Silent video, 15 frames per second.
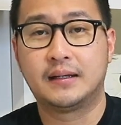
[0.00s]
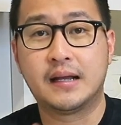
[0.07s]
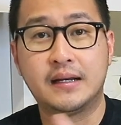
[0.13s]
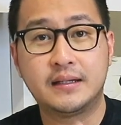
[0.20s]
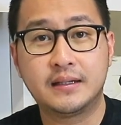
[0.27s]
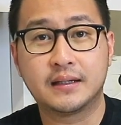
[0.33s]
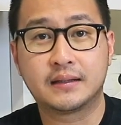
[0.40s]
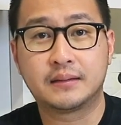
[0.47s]
Dan
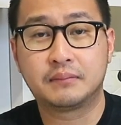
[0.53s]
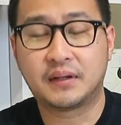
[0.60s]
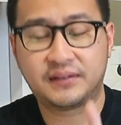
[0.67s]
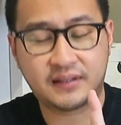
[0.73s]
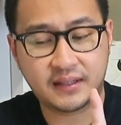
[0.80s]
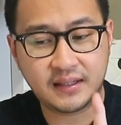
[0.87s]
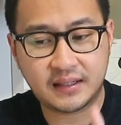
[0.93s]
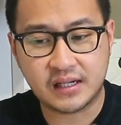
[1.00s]
ingat,
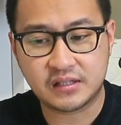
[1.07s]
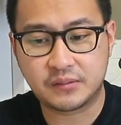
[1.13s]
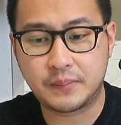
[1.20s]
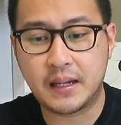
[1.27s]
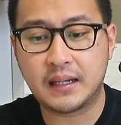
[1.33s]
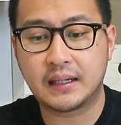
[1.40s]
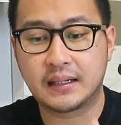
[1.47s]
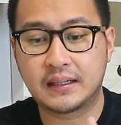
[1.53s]
masih ada
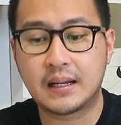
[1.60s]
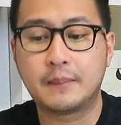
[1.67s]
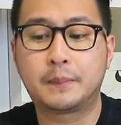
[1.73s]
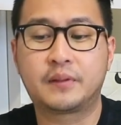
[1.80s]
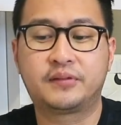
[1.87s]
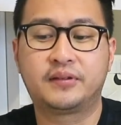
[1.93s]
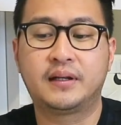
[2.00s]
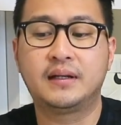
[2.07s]
cashback
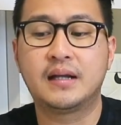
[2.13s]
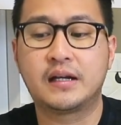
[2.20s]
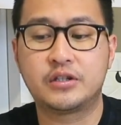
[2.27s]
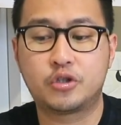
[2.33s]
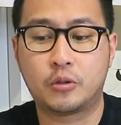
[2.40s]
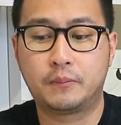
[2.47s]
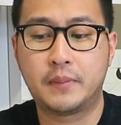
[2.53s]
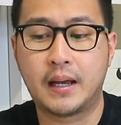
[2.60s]
6% dari
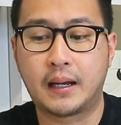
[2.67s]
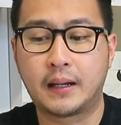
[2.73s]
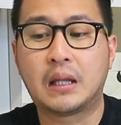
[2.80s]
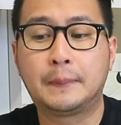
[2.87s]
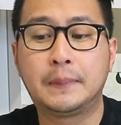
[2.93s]
Shopback.